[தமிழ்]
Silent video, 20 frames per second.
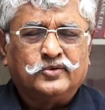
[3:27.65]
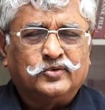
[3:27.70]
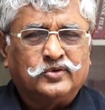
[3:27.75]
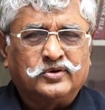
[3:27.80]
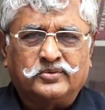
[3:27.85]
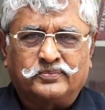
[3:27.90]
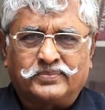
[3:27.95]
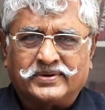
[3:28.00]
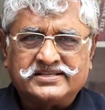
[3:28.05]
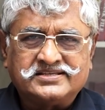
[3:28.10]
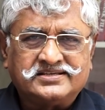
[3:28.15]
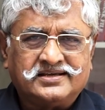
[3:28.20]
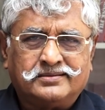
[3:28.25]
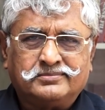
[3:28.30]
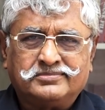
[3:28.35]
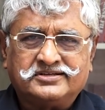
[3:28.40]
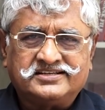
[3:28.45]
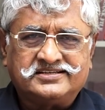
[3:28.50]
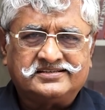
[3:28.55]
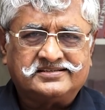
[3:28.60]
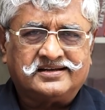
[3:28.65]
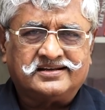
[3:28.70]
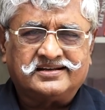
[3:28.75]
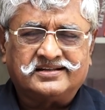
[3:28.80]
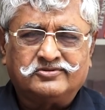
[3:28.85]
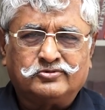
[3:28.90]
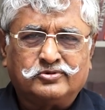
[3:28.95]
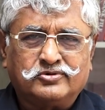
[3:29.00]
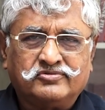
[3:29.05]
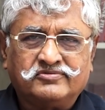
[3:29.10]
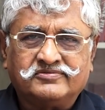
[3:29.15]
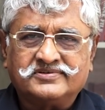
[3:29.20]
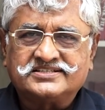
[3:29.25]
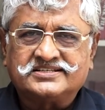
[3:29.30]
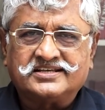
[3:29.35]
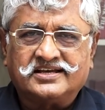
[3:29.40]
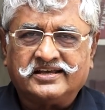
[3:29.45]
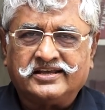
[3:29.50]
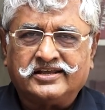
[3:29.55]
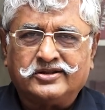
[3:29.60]
ஒரு பஞ்சாபை சார்ந்த ஒரு
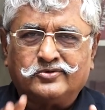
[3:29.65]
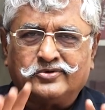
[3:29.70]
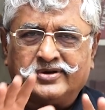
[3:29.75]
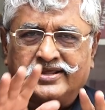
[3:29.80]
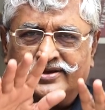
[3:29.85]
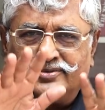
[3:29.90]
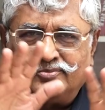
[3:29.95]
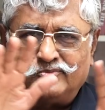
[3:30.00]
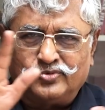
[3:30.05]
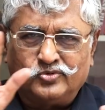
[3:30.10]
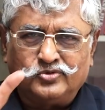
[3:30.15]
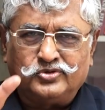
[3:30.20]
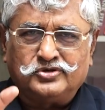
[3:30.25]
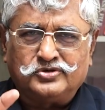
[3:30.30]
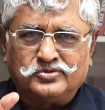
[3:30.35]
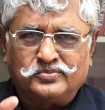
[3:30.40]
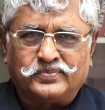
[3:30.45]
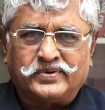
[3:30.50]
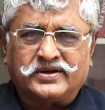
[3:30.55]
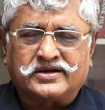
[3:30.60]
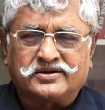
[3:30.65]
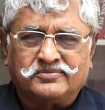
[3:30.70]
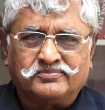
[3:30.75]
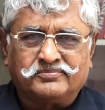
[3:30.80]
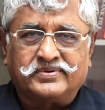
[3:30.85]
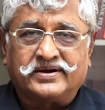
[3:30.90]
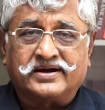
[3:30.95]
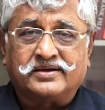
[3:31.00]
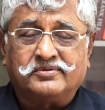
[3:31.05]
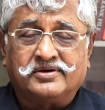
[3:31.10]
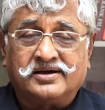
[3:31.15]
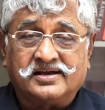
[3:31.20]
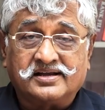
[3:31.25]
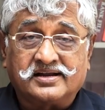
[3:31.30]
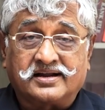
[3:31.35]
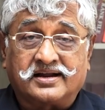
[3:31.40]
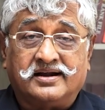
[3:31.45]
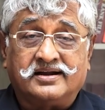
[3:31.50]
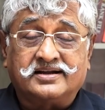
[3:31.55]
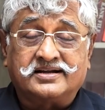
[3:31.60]
விவசாயியினுடைய முதுகு பக்கம்
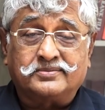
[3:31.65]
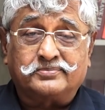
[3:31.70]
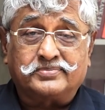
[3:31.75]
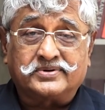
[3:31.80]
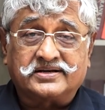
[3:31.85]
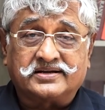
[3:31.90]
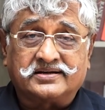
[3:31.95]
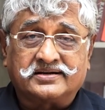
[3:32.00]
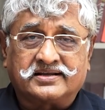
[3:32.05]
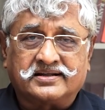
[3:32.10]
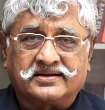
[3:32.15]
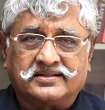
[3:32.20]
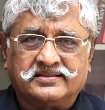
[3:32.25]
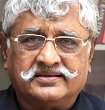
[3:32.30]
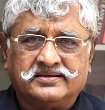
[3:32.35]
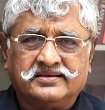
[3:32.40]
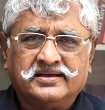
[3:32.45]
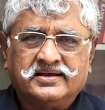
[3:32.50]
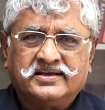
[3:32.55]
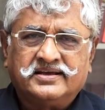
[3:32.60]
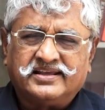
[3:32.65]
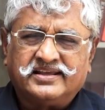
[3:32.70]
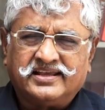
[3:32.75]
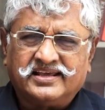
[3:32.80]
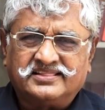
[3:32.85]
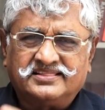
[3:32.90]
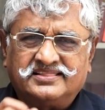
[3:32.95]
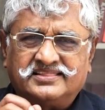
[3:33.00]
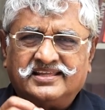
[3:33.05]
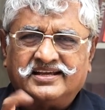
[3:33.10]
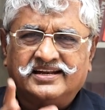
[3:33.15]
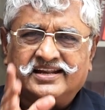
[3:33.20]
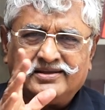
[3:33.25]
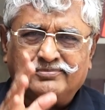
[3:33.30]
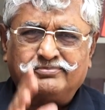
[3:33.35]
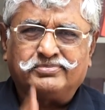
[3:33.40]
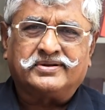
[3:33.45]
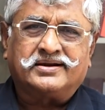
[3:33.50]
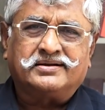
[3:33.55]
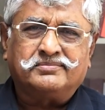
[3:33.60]
படமாக காட்டப்பட்டிருக்கிறது எத்தனை
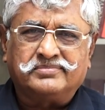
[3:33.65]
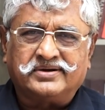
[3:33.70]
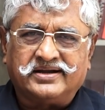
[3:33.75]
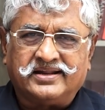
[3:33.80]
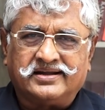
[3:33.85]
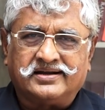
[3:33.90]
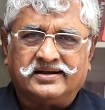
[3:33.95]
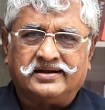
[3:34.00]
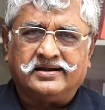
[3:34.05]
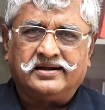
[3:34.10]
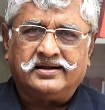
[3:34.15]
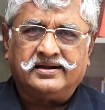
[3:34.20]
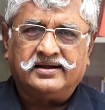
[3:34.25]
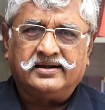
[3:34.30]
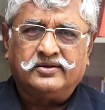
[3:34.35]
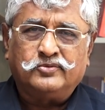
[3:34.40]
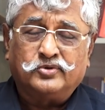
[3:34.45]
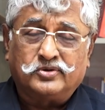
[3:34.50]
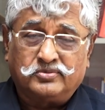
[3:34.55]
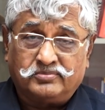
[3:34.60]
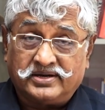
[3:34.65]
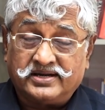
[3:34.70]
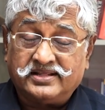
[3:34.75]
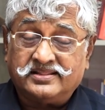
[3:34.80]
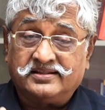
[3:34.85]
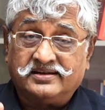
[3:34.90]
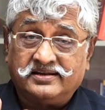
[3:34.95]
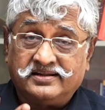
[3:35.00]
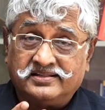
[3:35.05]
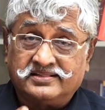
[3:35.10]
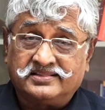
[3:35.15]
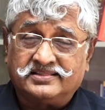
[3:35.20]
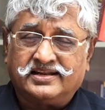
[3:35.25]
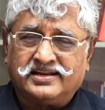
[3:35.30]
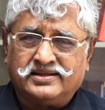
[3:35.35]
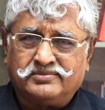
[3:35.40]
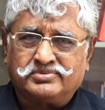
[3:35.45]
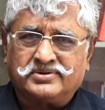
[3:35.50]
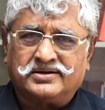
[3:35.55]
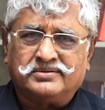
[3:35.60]
பிரம்படிகள் ஒரு மனிதன்
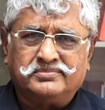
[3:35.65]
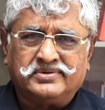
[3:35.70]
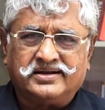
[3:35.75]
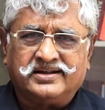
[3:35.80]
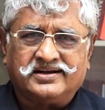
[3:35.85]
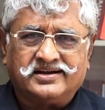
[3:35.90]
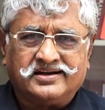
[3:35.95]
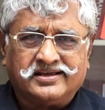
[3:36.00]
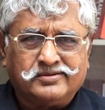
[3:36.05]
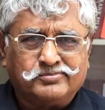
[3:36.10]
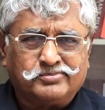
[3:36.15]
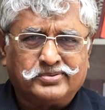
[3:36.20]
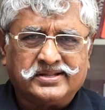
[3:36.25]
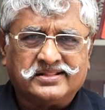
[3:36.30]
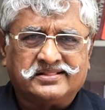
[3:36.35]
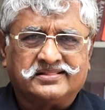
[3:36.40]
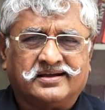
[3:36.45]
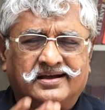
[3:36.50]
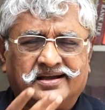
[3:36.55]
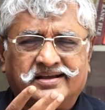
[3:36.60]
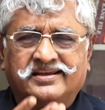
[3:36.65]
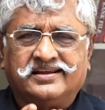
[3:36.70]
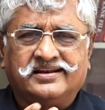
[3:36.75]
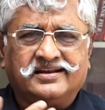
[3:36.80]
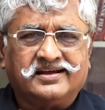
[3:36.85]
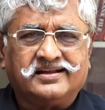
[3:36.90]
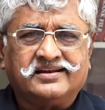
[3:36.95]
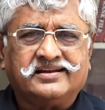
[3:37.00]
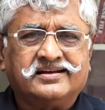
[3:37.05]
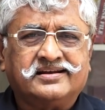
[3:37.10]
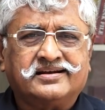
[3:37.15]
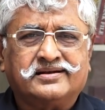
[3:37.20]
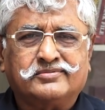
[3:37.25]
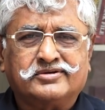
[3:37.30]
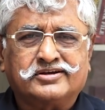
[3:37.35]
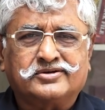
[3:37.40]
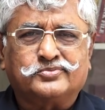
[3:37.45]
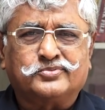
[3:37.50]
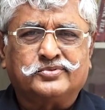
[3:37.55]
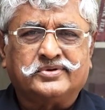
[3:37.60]
இத்தனை பிரம்படிகளை எப்படி தாங்கினான் என்று
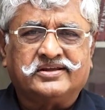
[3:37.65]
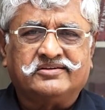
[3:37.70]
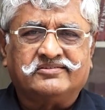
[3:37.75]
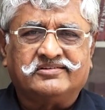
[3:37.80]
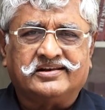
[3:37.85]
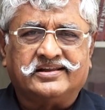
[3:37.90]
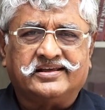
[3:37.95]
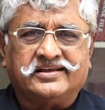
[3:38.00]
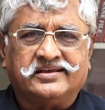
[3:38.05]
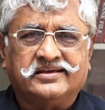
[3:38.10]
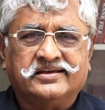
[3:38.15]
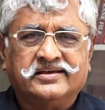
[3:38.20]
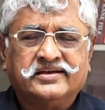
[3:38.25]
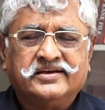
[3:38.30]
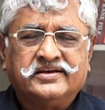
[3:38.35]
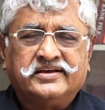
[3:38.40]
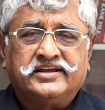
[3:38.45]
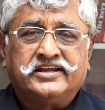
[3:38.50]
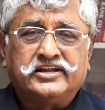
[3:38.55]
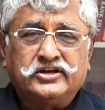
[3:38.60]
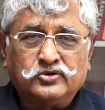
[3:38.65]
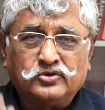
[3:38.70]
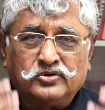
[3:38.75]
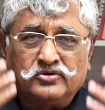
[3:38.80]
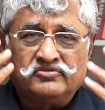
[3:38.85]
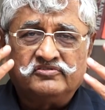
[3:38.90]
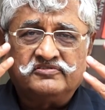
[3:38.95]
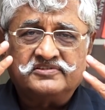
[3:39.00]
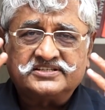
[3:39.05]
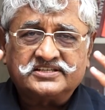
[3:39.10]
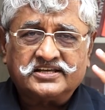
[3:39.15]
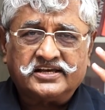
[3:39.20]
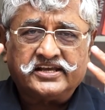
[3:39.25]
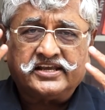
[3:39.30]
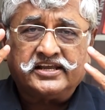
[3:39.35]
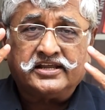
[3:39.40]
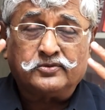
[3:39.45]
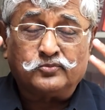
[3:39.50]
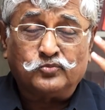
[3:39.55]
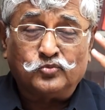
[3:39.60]
நமக்கு புரியவில்லை இன்னொரு
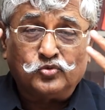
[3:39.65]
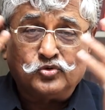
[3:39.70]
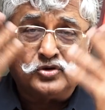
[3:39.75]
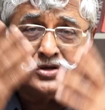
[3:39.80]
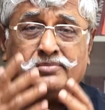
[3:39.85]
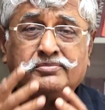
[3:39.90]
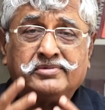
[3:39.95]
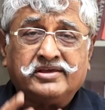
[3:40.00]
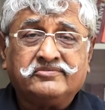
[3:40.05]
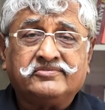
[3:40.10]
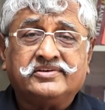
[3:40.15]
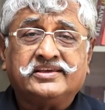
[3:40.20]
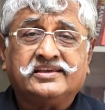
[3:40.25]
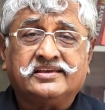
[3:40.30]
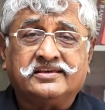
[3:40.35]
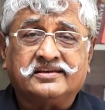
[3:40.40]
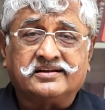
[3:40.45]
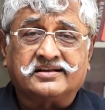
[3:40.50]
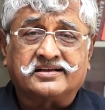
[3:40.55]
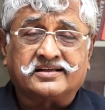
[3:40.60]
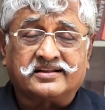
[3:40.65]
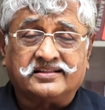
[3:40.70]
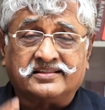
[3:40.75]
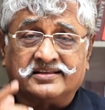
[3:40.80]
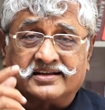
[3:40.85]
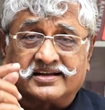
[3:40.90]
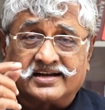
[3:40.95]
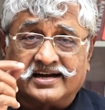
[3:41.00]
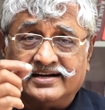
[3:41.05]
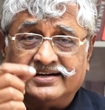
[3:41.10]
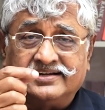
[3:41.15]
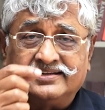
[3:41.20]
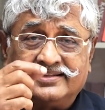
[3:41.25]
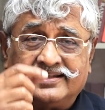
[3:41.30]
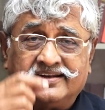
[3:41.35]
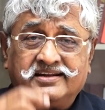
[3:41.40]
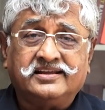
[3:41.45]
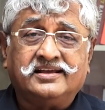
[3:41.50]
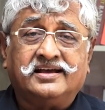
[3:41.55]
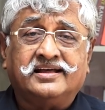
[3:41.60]
விவசாயியின் முகமே வீங்கி இருக்கிறது கண்
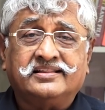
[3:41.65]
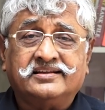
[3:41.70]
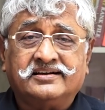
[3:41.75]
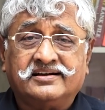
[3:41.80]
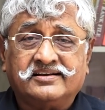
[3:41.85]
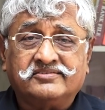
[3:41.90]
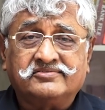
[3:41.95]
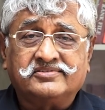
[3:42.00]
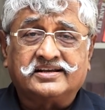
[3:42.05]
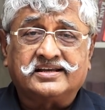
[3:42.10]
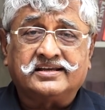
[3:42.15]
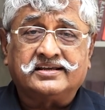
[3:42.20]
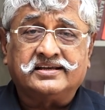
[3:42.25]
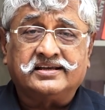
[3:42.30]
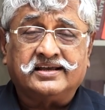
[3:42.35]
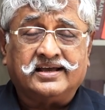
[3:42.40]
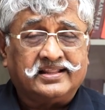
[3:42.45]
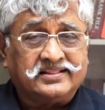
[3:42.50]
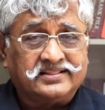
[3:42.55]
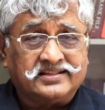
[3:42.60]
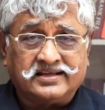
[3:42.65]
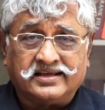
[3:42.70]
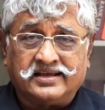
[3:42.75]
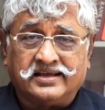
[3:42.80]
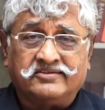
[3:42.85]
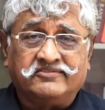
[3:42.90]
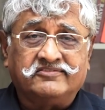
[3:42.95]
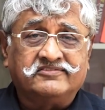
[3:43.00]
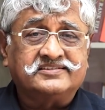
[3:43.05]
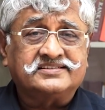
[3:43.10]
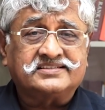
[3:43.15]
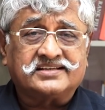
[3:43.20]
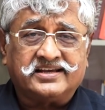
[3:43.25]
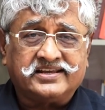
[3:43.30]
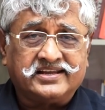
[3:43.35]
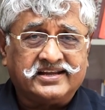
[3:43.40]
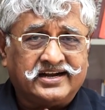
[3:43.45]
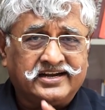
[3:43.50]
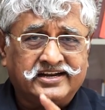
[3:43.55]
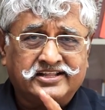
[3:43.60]
தெரியாத அளவுக்கு அந்த
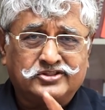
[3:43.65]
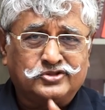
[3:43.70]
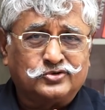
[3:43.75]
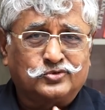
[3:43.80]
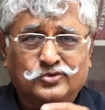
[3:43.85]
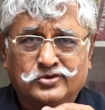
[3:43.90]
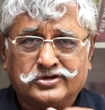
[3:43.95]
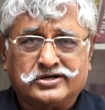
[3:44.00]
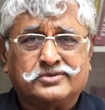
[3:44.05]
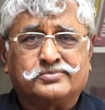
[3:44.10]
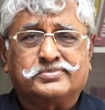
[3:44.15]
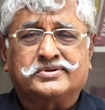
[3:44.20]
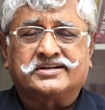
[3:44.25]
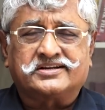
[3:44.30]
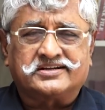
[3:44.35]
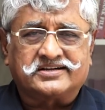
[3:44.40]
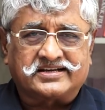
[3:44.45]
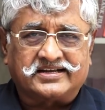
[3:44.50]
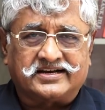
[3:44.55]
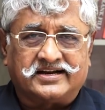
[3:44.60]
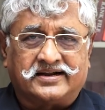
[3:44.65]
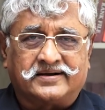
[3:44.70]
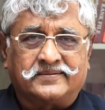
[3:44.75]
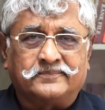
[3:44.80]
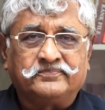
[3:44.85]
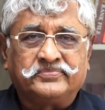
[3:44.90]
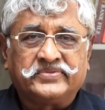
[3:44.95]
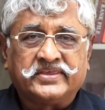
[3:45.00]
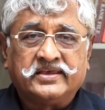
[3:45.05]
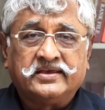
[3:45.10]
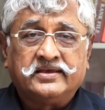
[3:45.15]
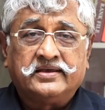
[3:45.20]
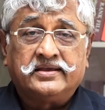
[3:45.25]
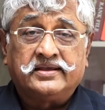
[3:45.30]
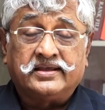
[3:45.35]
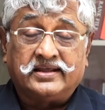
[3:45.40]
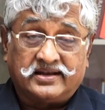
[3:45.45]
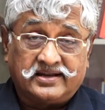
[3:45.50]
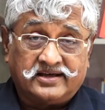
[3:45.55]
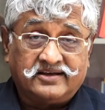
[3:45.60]
விவசாயி அடித்து நொறுக்கப்பட்டிருக்கிறார்
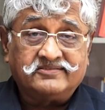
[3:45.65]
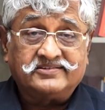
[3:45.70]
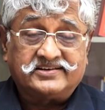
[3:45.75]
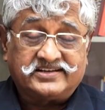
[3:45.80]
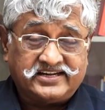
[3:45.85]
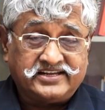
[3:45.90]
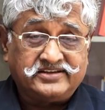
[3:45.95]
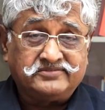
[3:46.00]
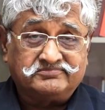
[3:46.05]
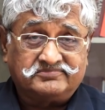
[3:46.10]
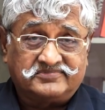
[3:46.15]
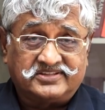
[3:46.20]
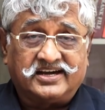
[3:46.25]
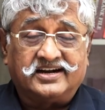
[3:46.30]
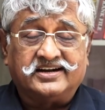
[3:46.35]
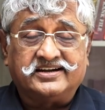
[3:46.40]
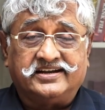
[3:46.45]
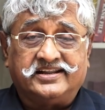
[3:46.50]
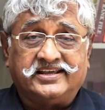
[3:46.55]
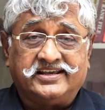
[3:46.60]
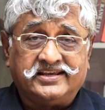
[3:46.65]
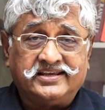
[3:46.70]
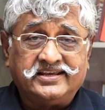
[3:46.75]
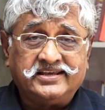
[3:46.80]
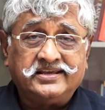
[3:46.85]
எல்லாவற்றையும் தாண்டி